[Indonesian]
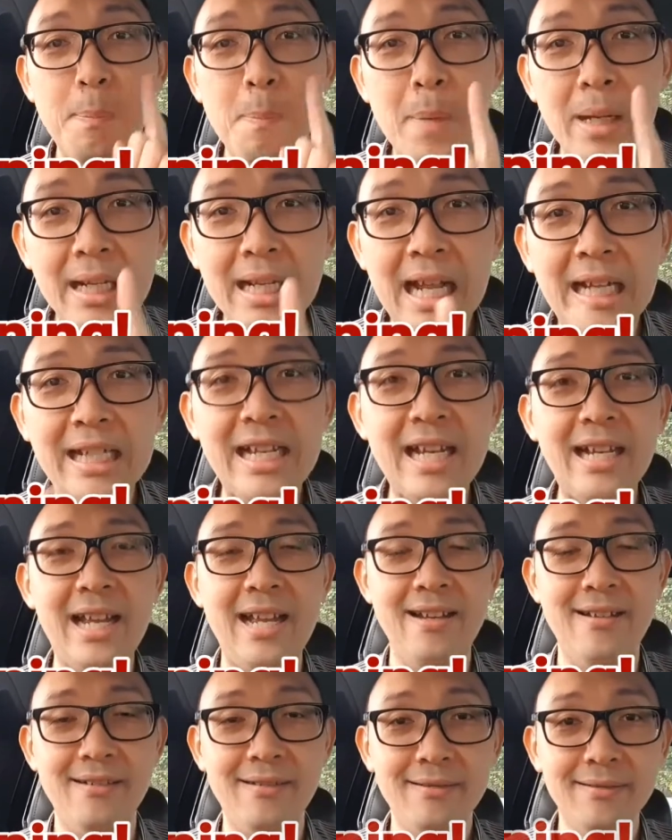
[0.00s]

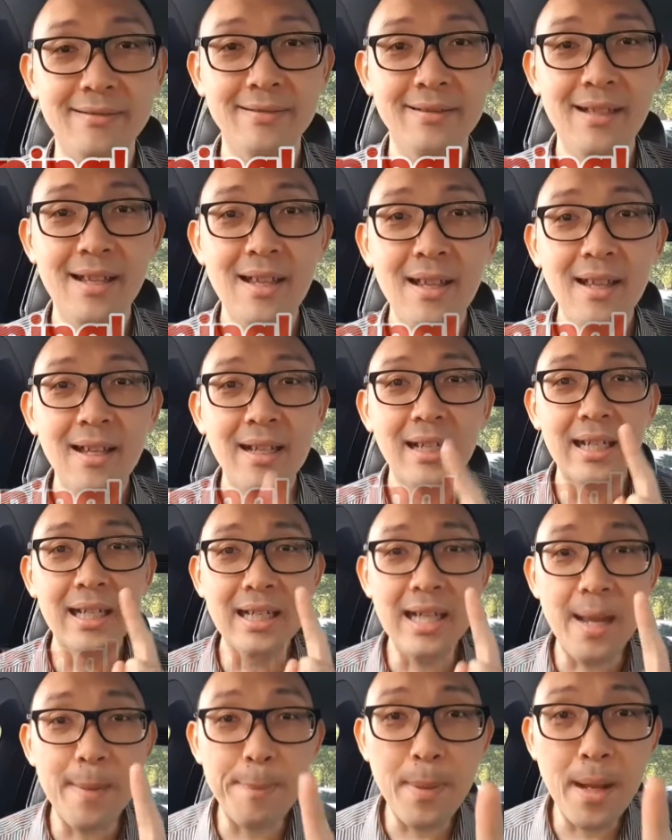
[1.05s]
menanyakan
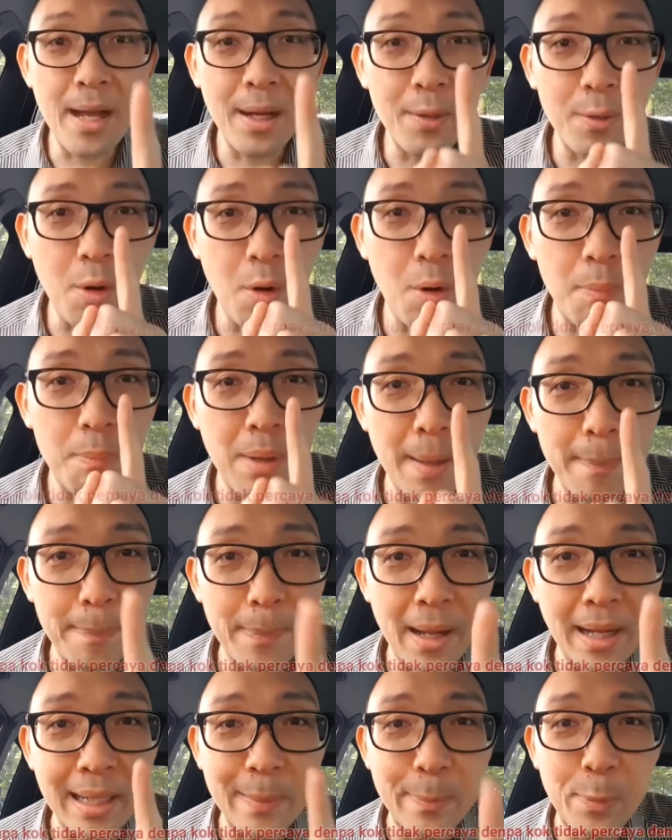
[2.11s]
kenapa kok
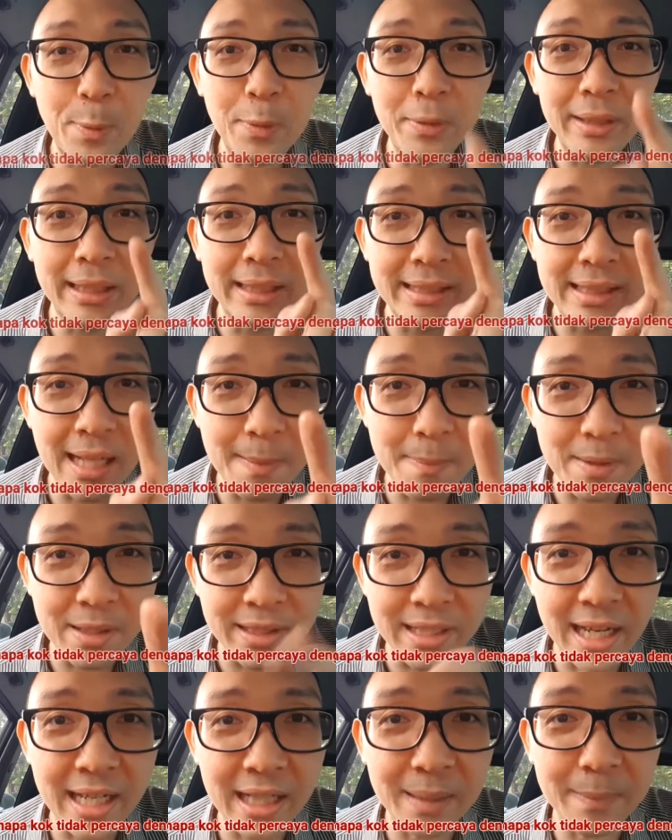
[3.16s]
bapak ibu tidak
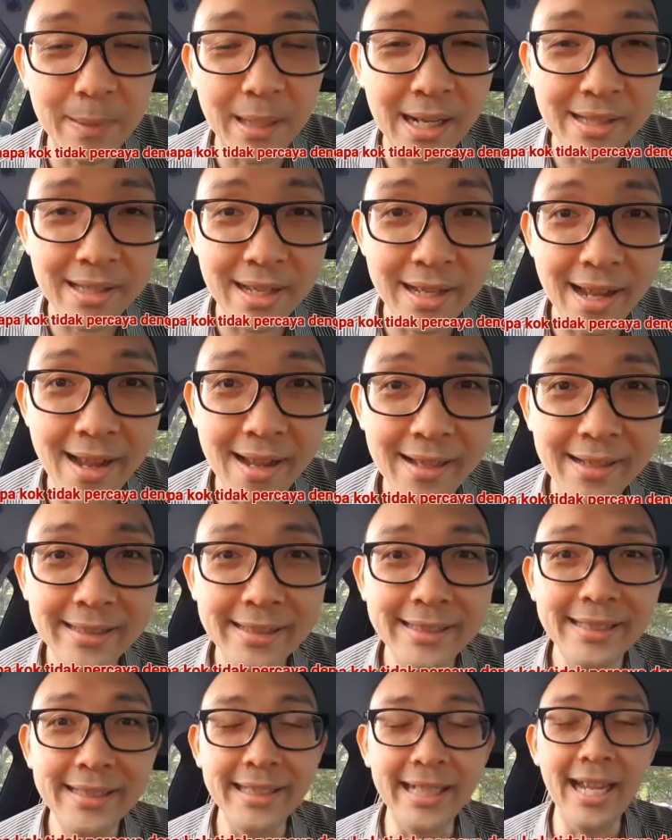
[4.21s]
percaya kepada saya.
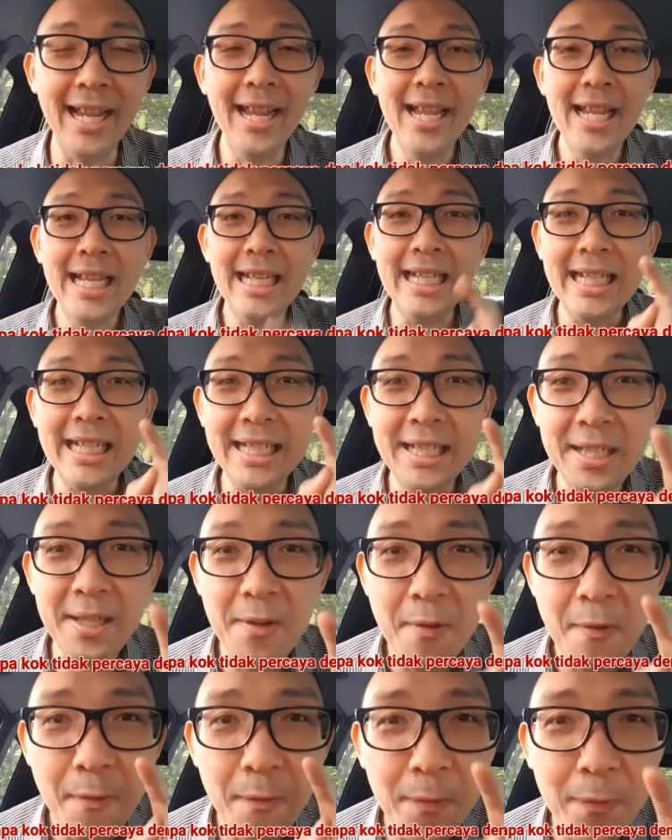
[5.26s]
Oke, okay?
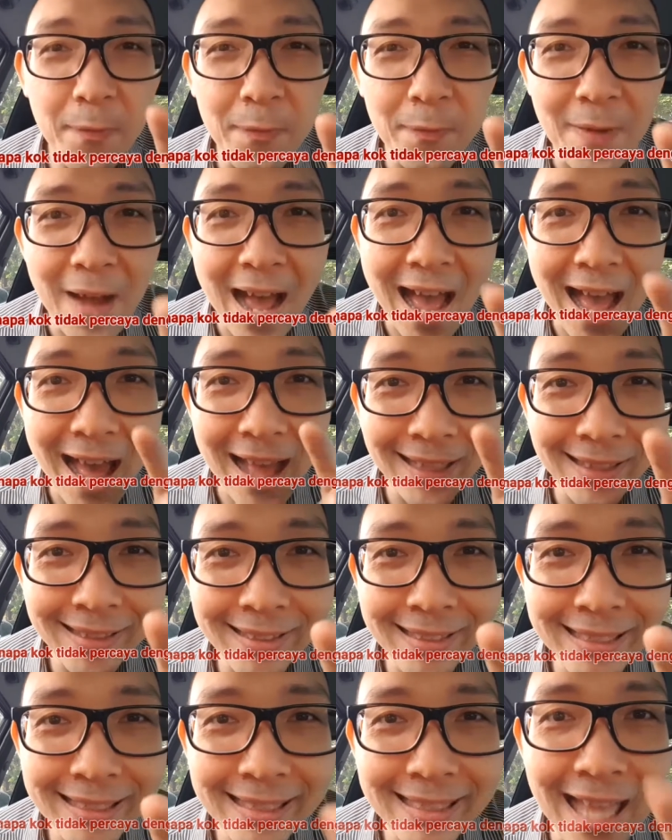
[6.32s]
ini
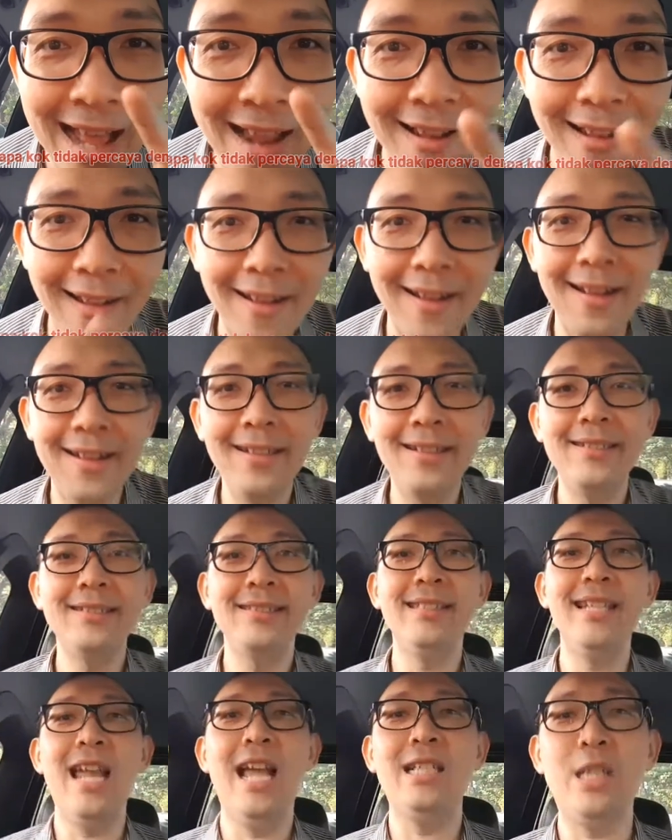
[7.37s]
fatal.
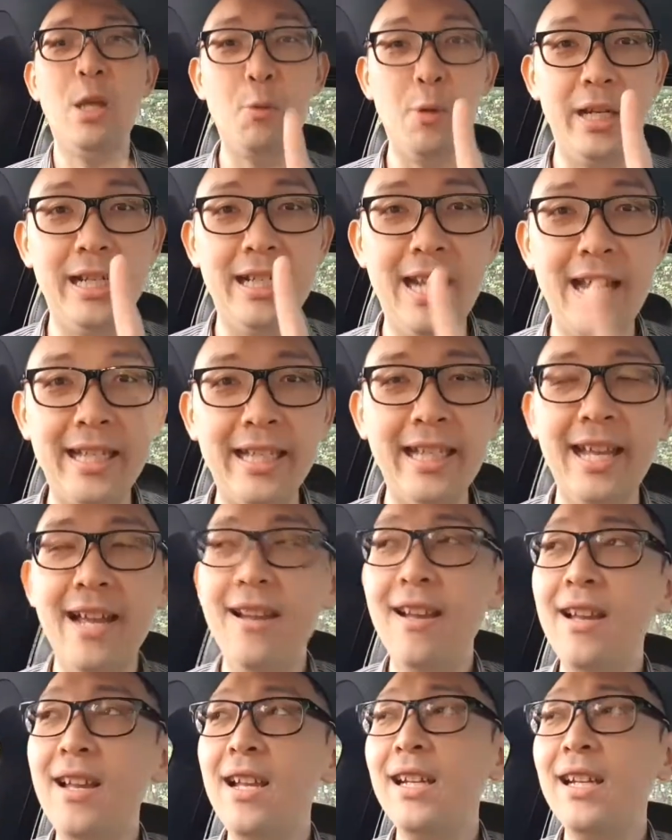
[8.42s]
Ya, saya ulangi lagi ya